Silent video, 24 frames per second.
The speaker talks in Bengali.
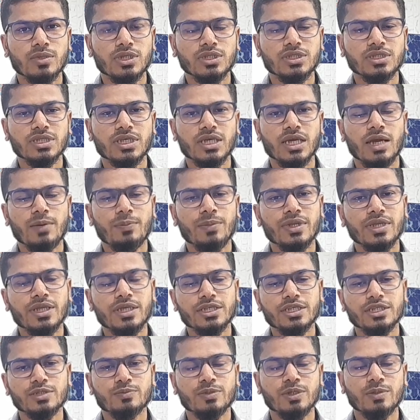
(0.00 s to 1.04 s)
যে
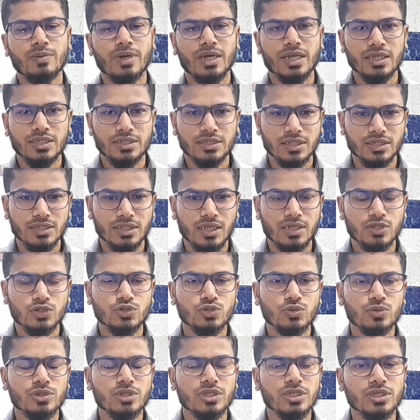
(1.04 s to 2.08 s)
হ্যাপাটাইটিস বি ভাইরাসটা তার
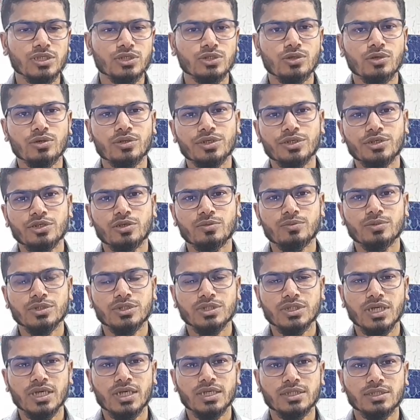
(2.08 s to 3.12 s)
শরীরে সক্রিয়
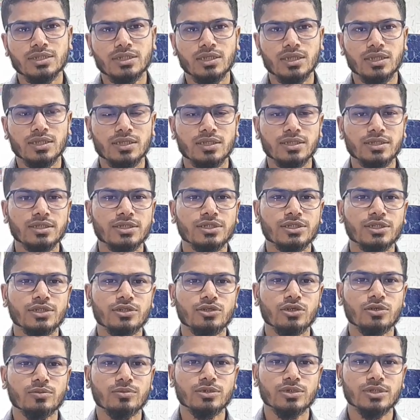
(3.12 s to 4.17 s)
অবস্থায় আছে নাকি নিষ্ক্রিয়
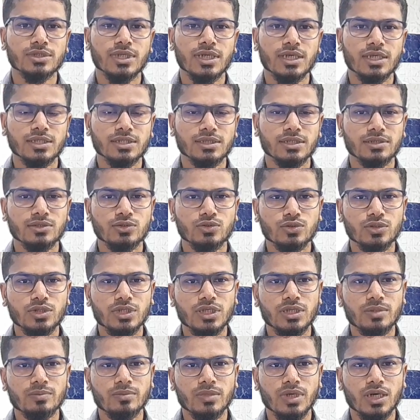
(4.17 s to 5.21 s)
অবস্থায় আছে যদি
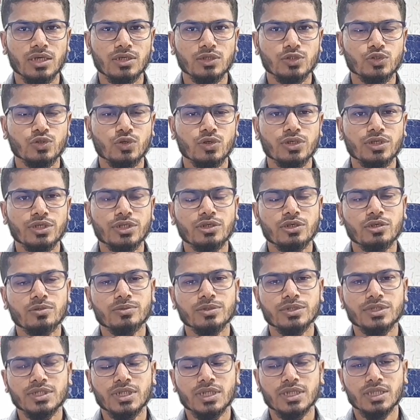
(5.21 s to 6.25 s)
সক্রিয়
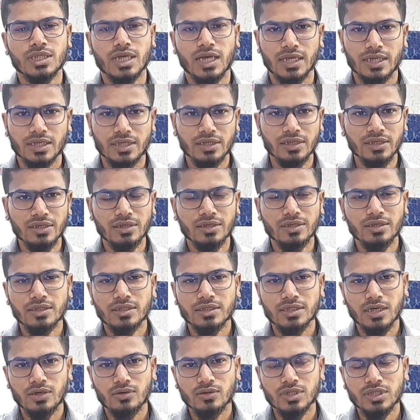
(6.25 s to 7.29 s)
অবস্থায় থাকে
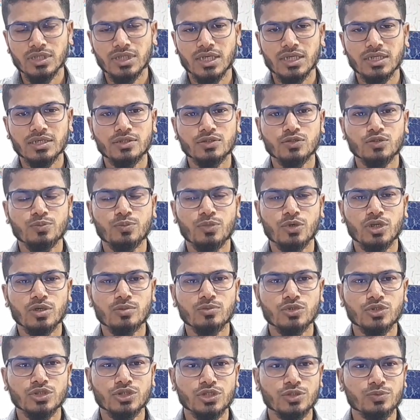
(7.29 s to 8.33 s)
তাহলে তার কিছু
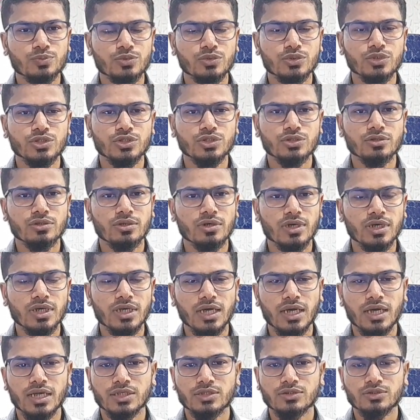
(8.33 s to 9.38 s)
পরামর্শের প্রয়োজন হয়
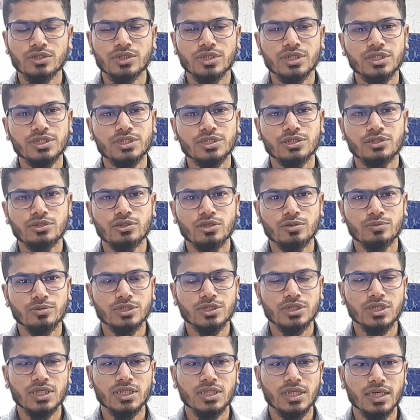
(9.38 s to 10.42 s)
আর যদি নিষ্ক্রিয়
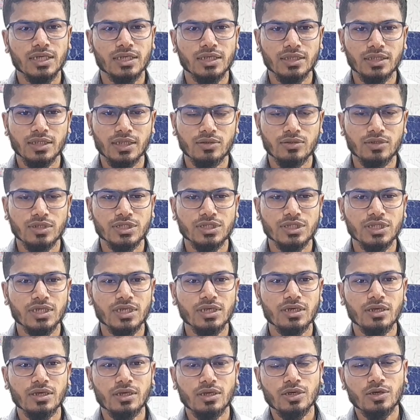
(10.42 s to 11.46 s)
অবস্থায় থাকে তাহলে সে
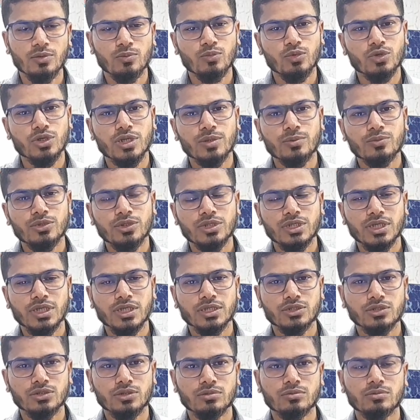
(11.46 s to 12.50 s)
মোটামুটি
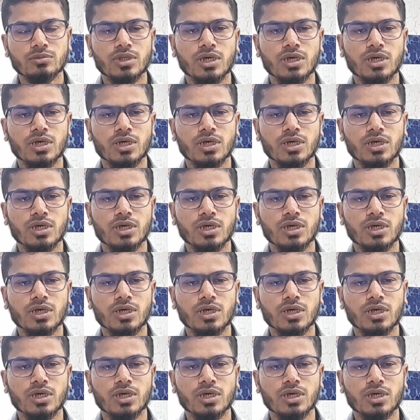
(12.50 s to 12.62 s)
একজন